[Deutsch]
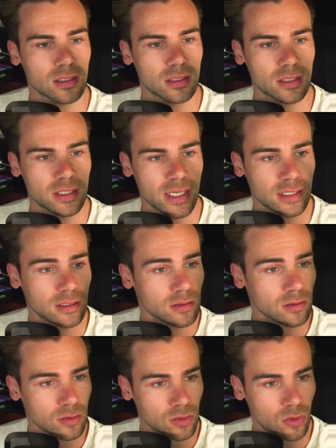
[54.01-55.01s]
Äh,
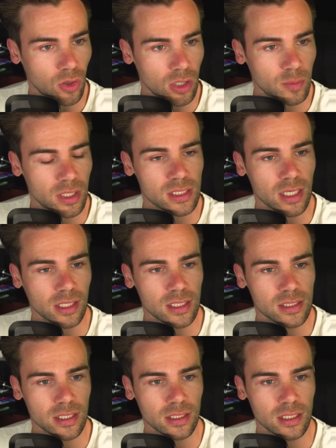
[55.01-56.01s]
denn Coinbase hat
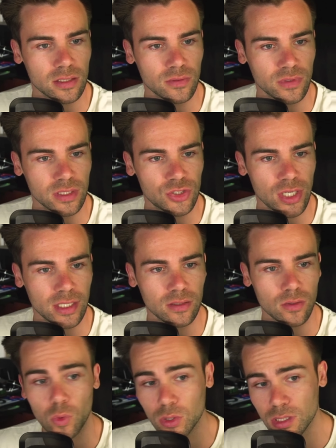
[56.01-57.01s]
letztendlich
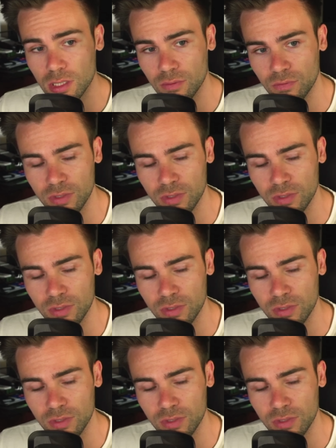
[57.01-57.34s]
VeChain und